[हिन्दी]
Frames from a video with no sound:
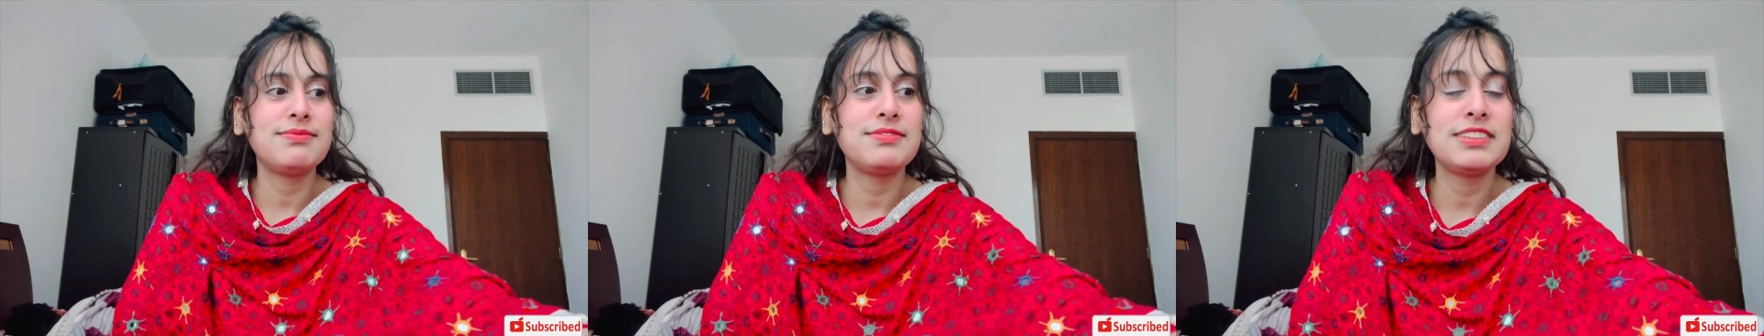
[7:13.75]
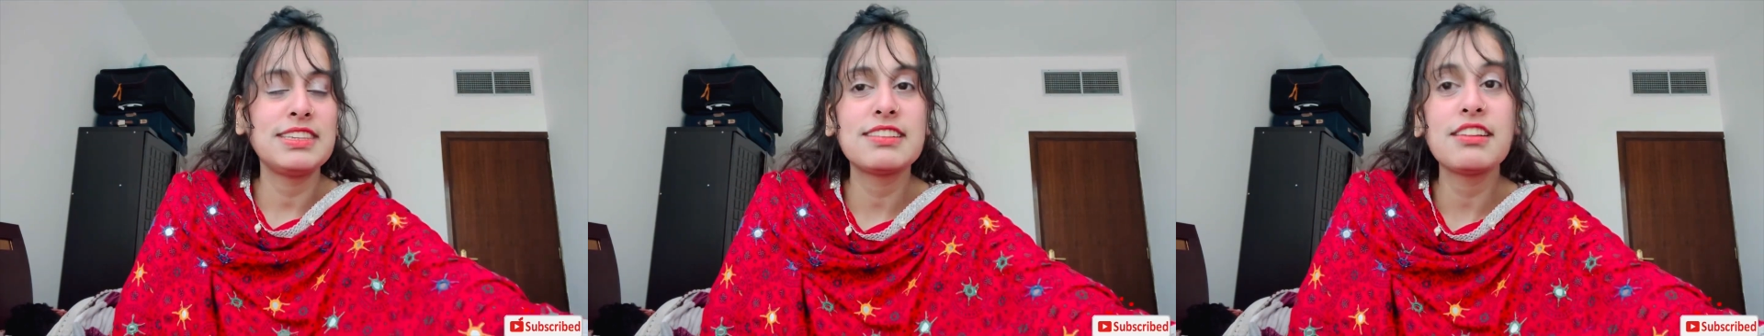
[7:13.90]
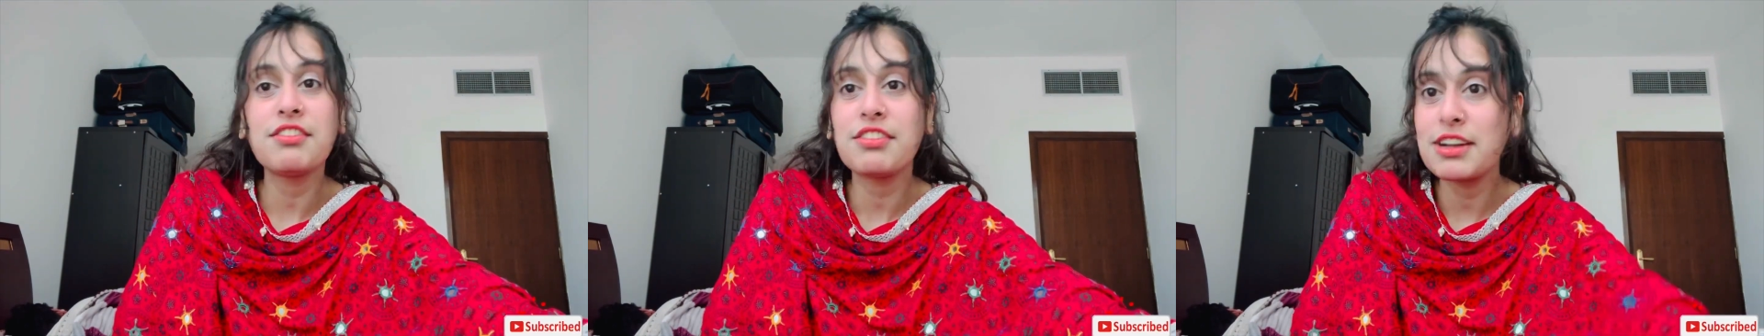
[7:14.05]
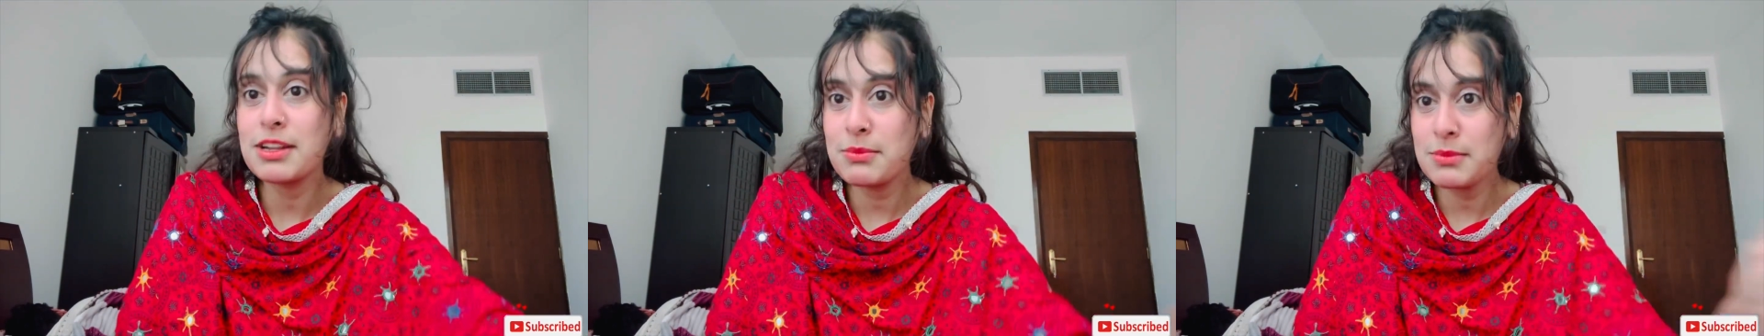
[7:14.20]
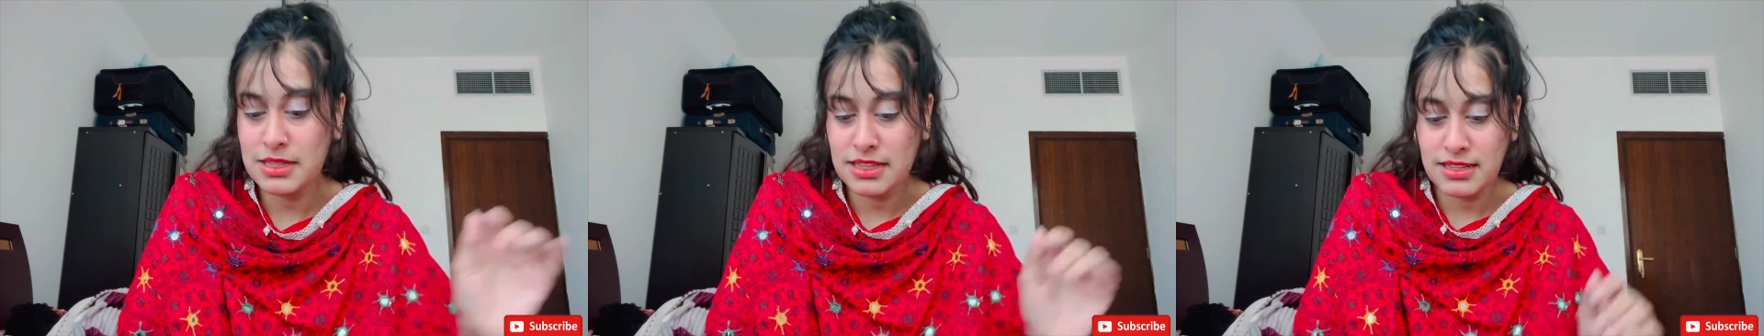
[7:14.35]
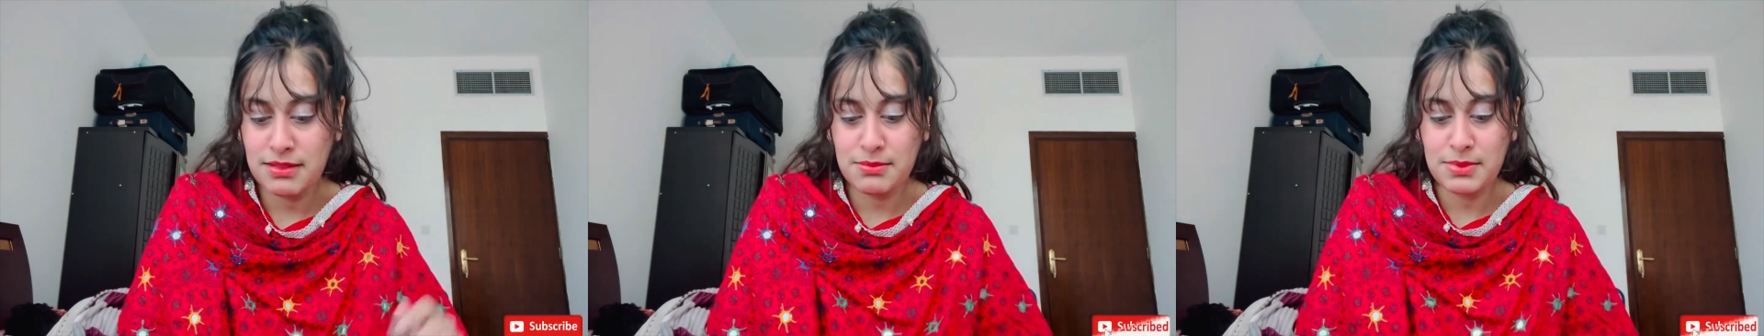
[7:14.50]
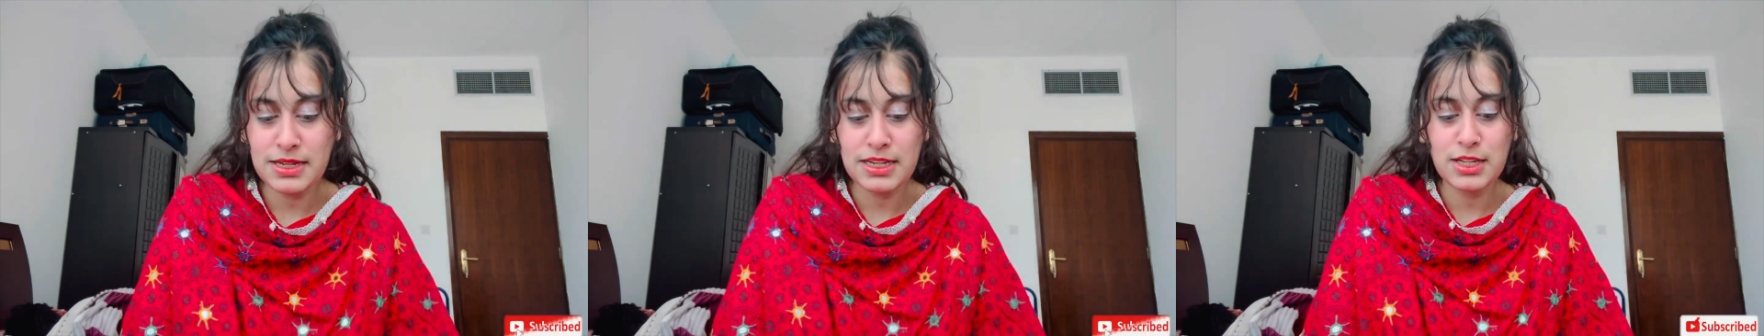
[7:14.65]
ये सफ़र
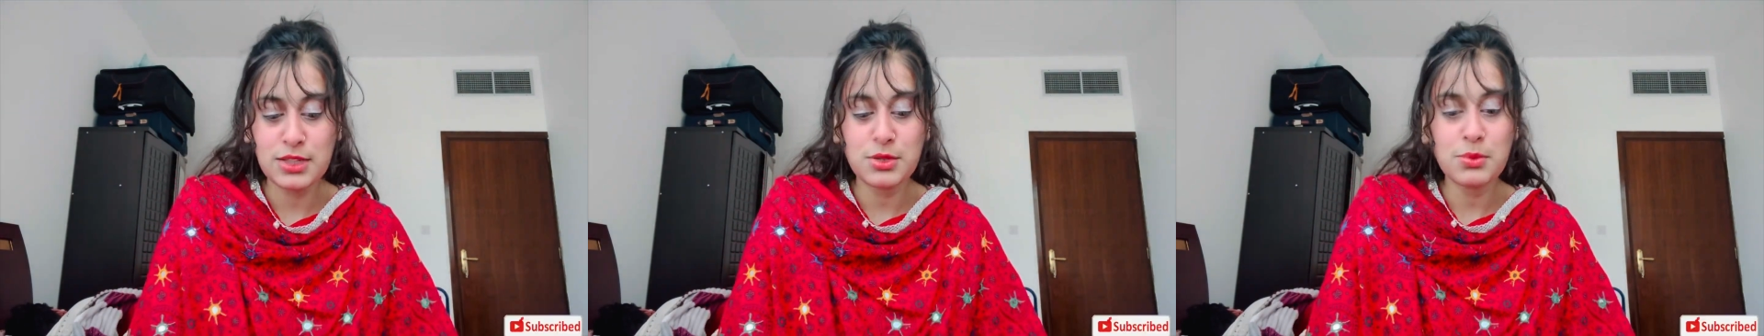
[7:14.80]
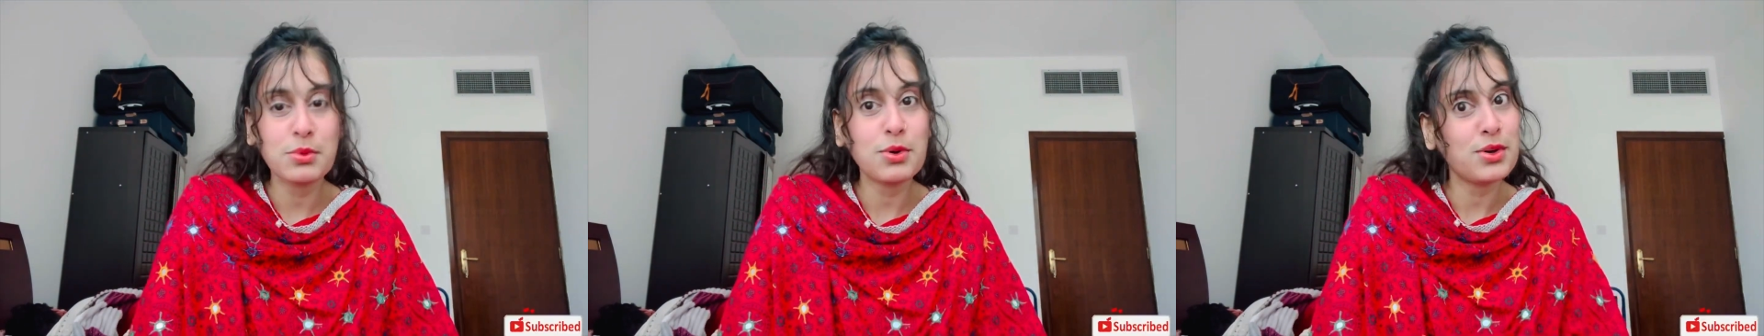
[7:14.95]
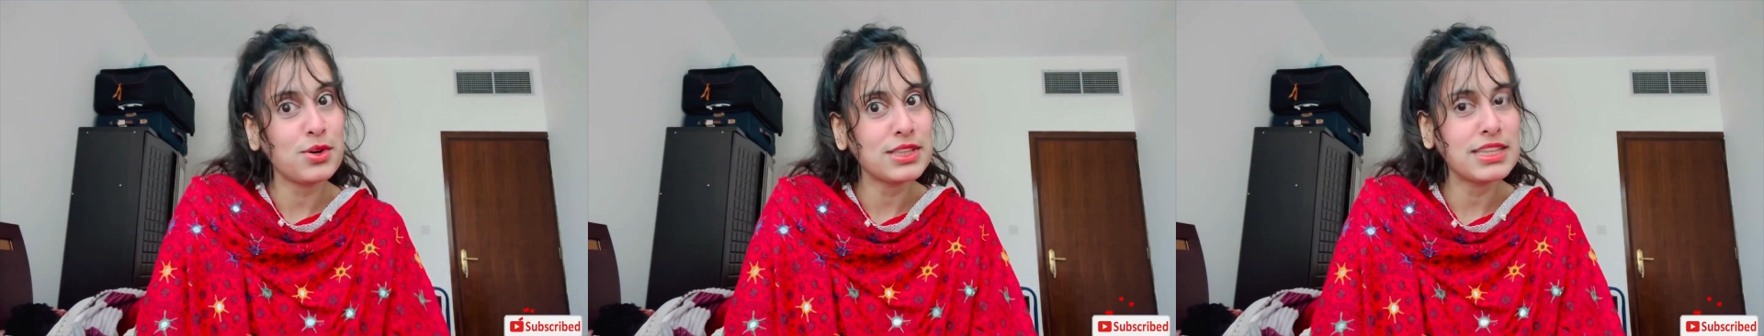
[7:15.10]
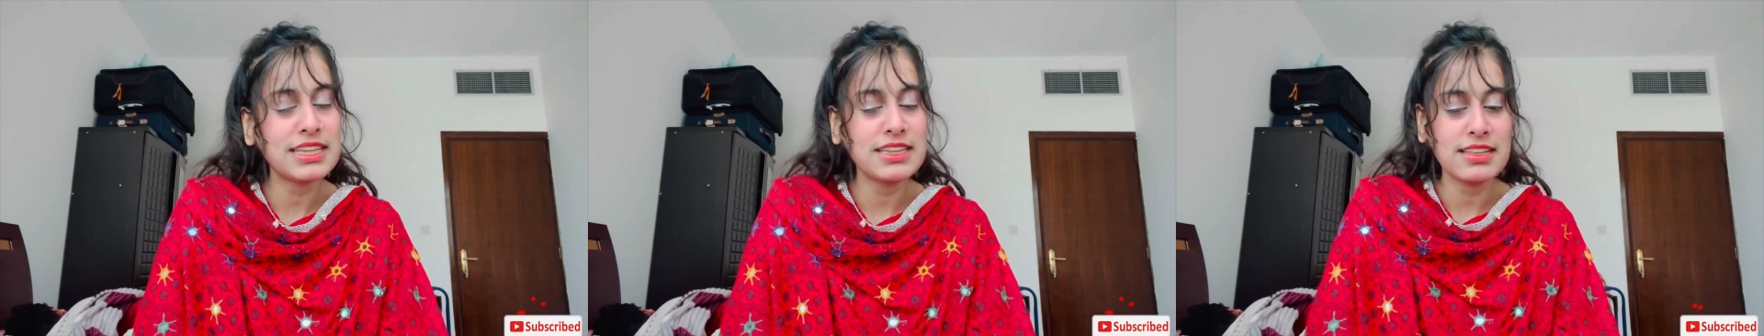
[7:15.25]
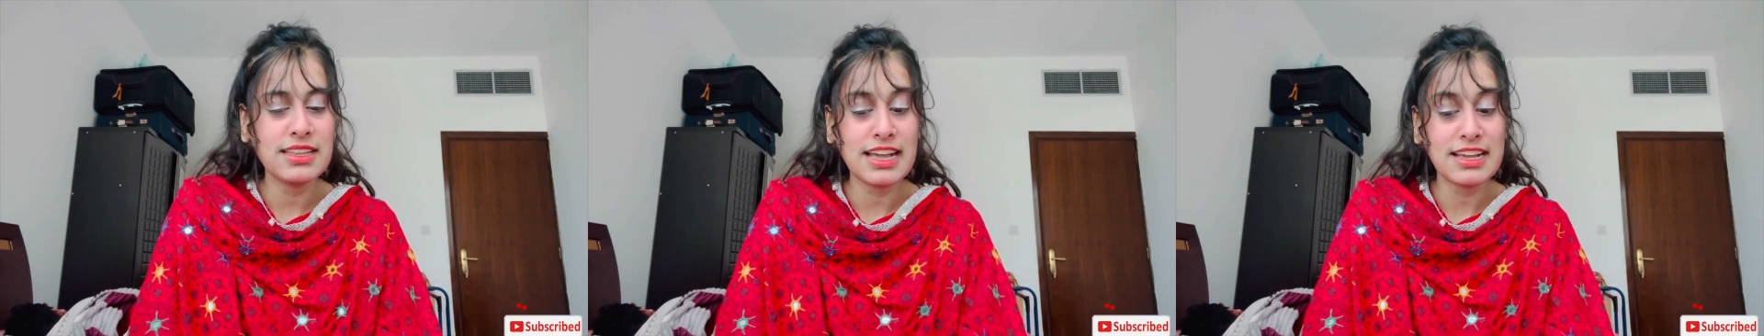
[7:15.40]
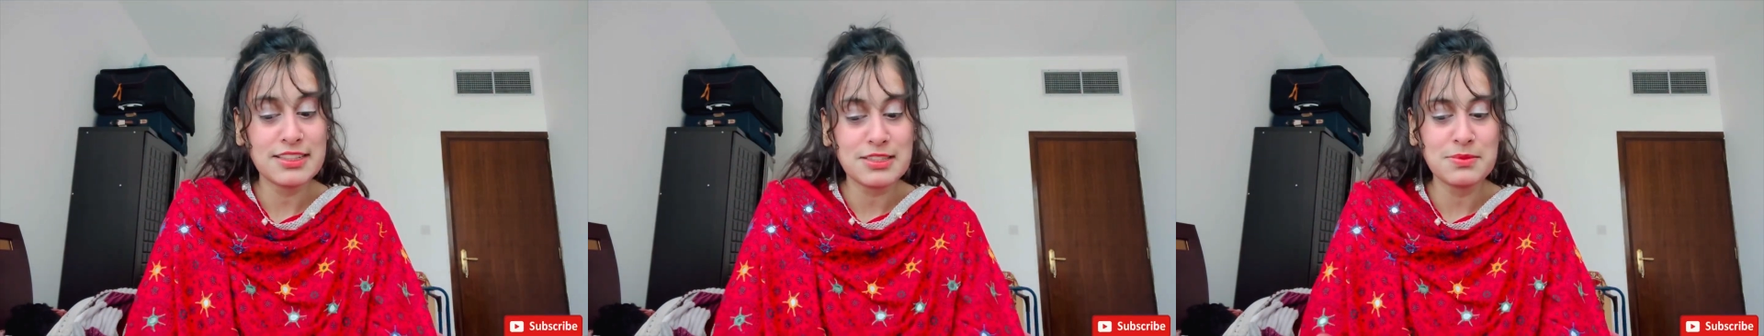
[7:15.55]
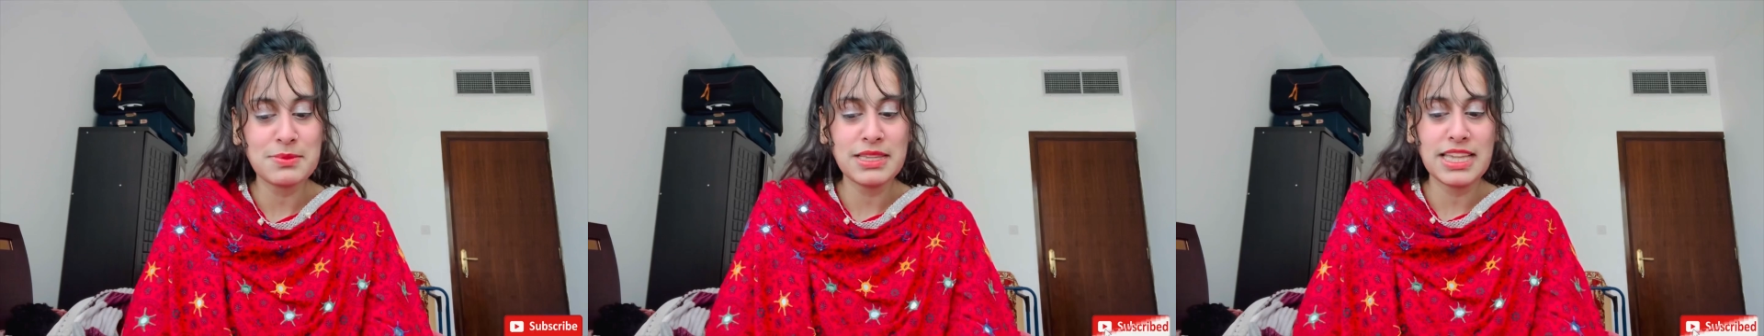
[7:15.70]
में पढ़ना तो बहुत ही
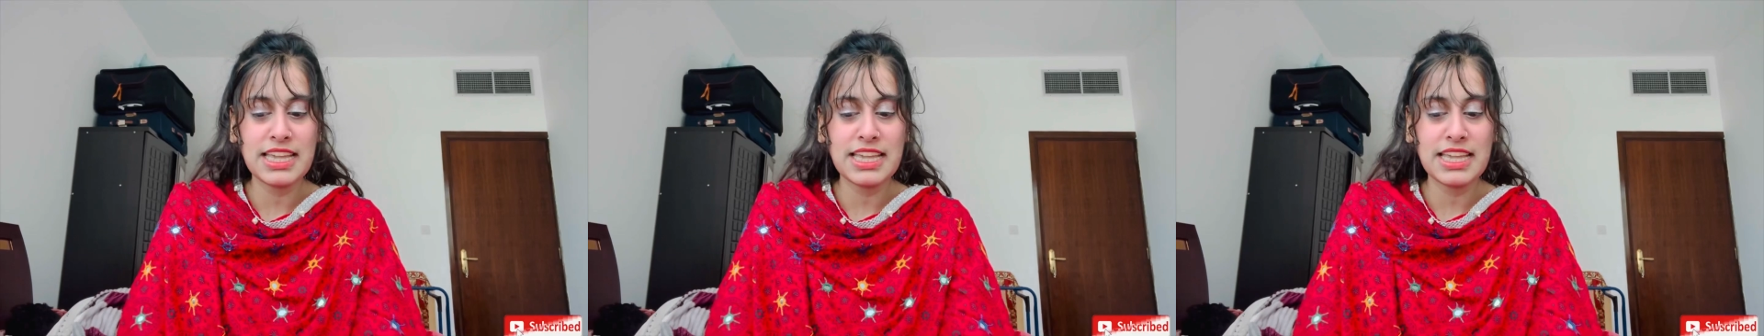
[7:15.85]
लाजमी